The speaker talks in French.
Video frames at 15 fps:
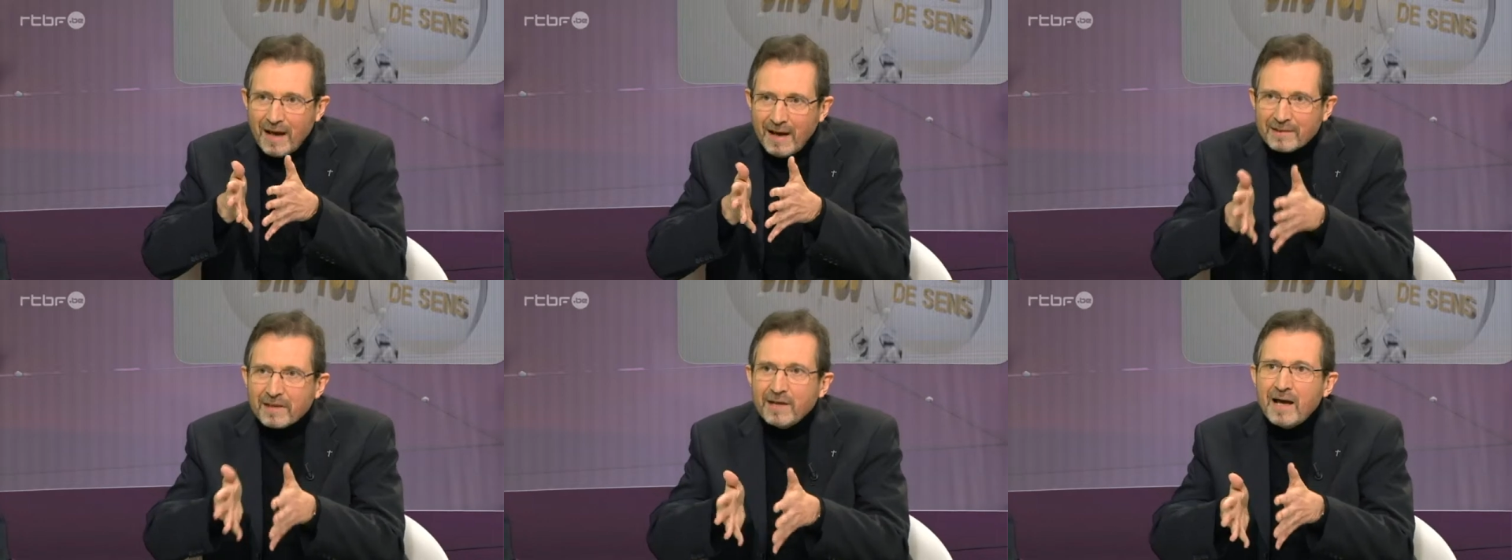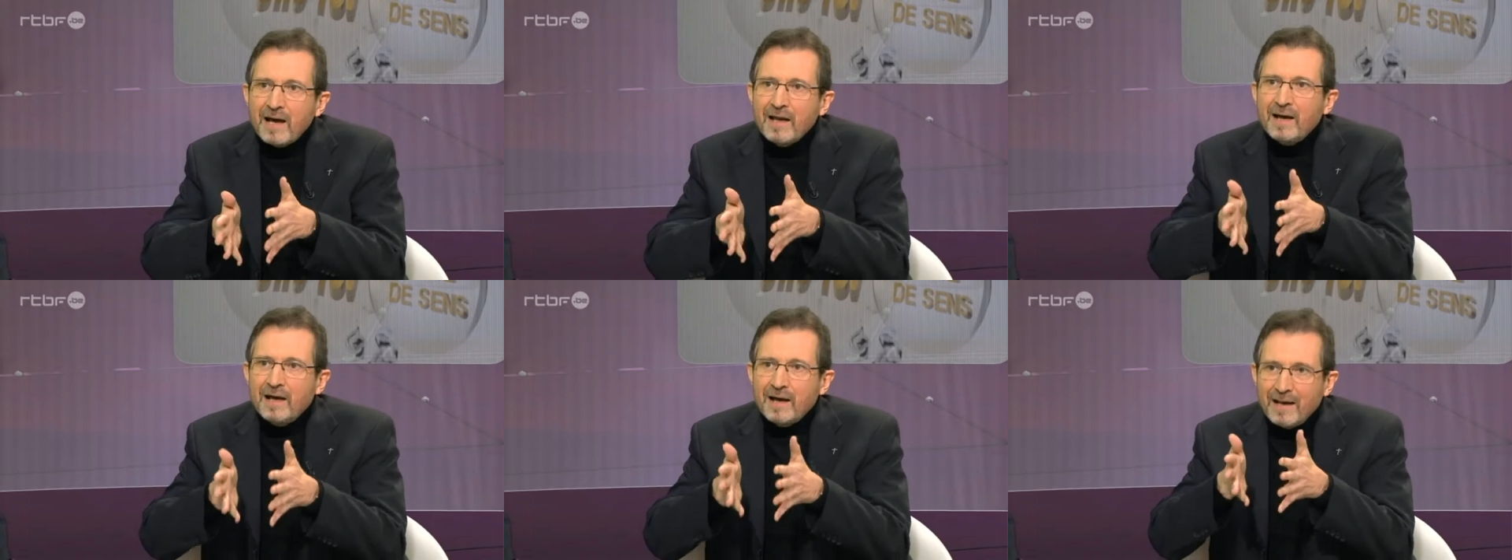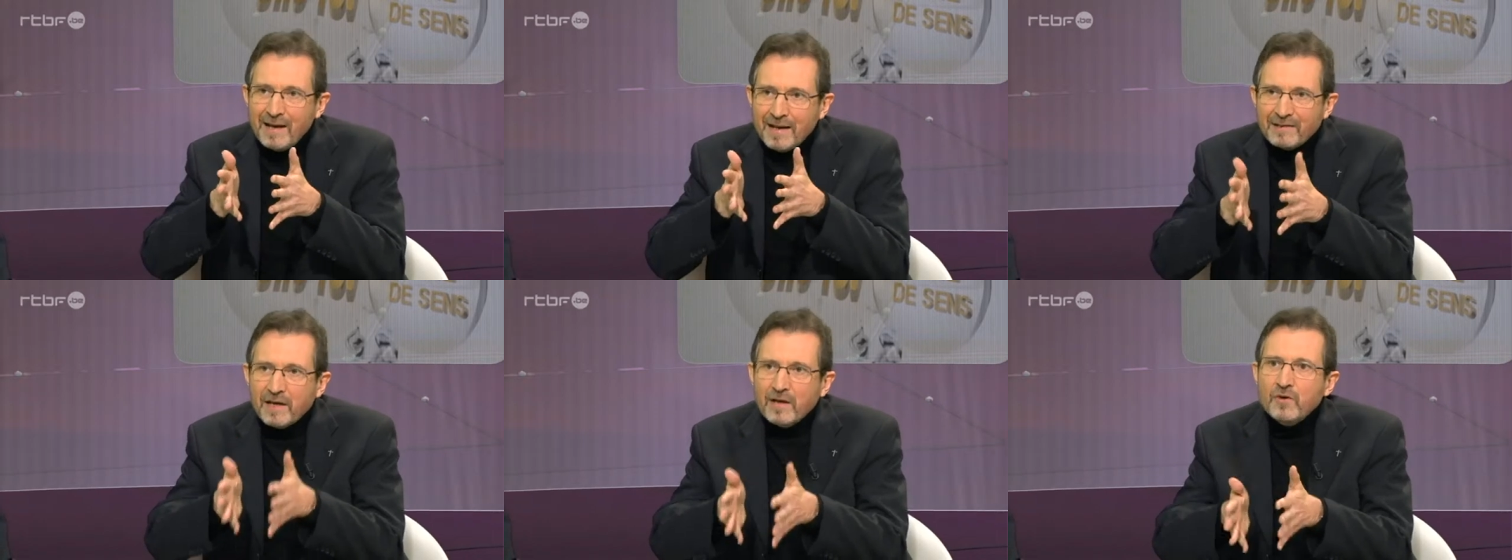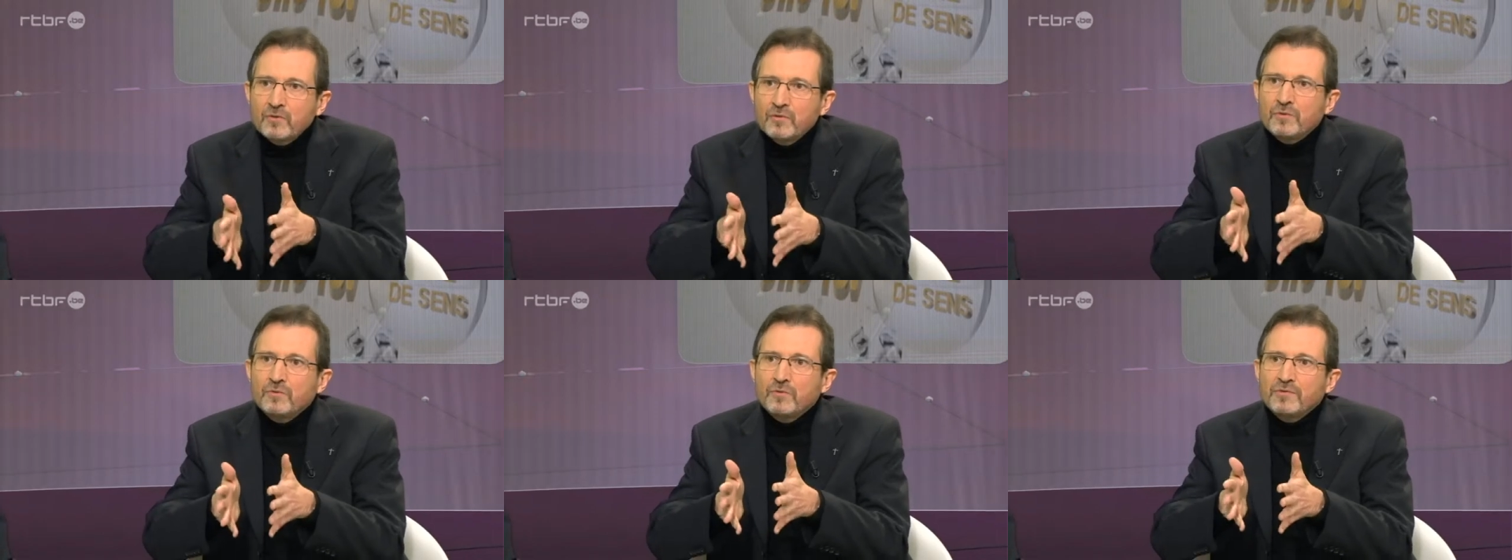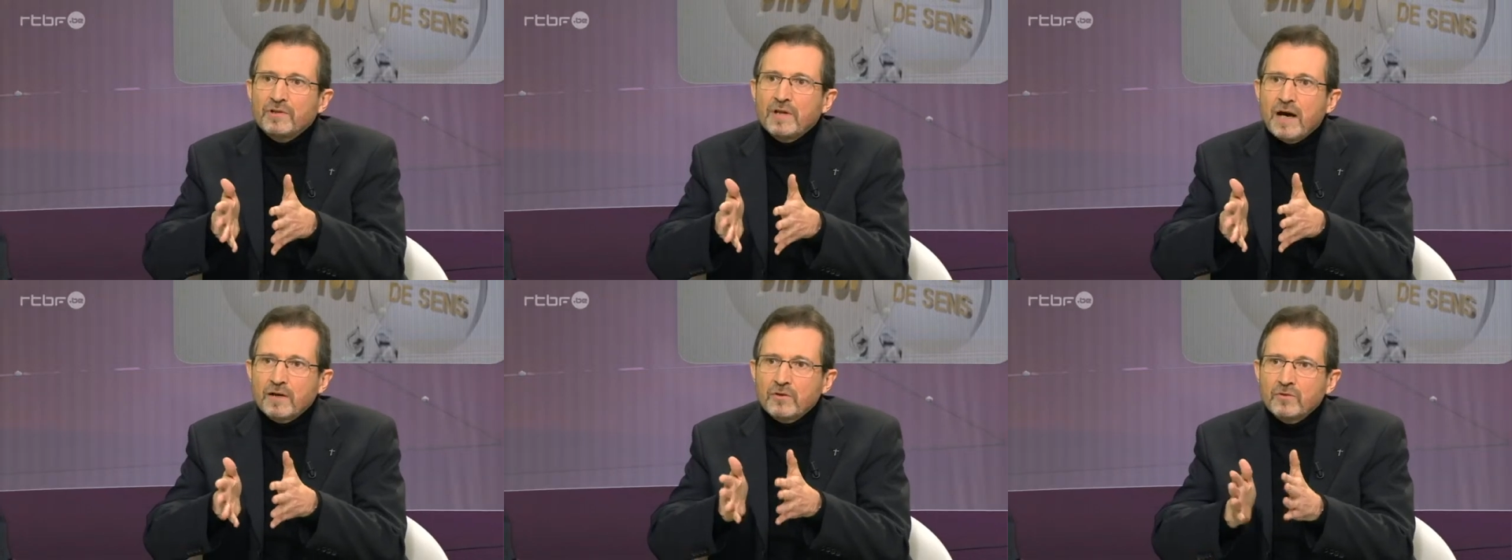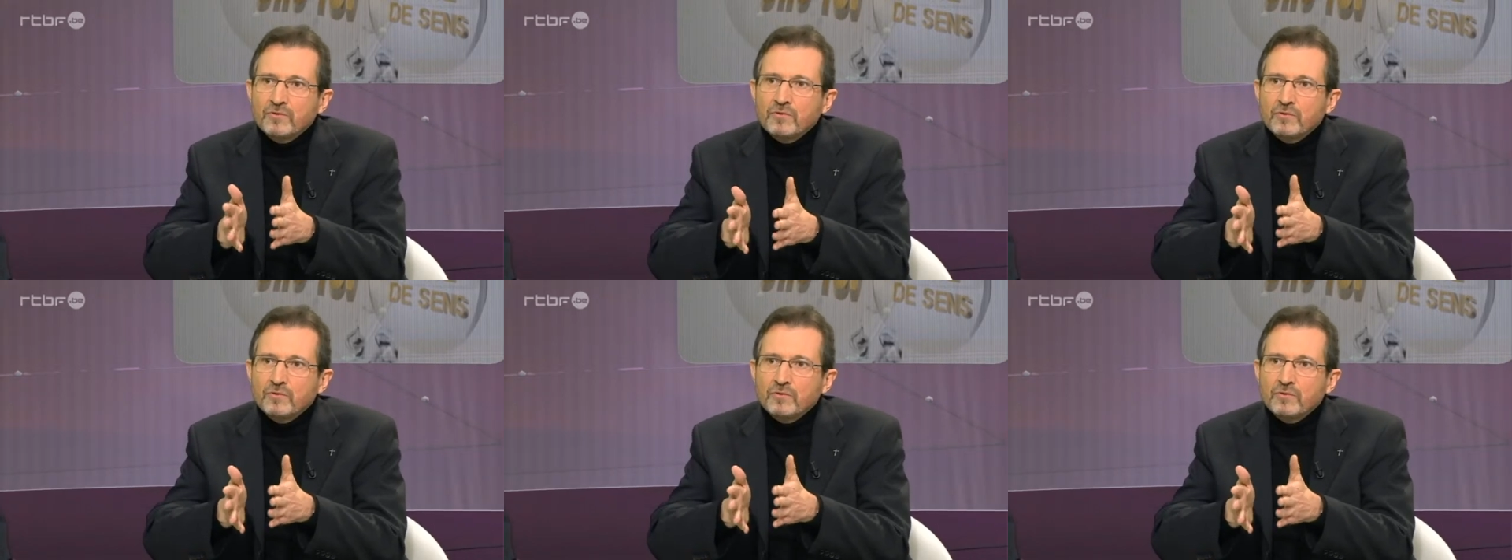à, l'intérieur de tout cela que